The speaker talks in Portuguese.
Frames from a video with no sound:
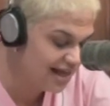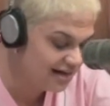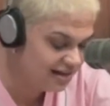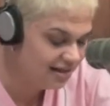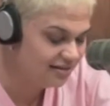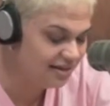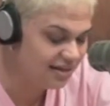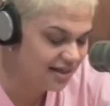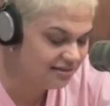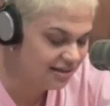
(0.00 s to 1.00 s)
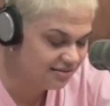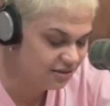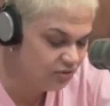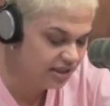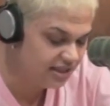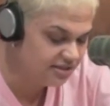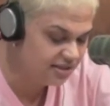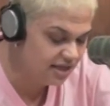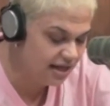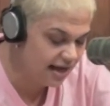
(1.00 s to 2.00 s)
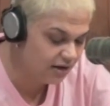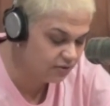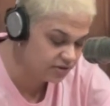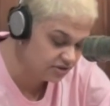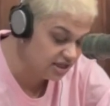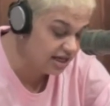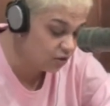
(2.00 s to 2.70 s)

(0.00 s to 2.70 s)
alterna entre a decadência no Leeds hits e, record,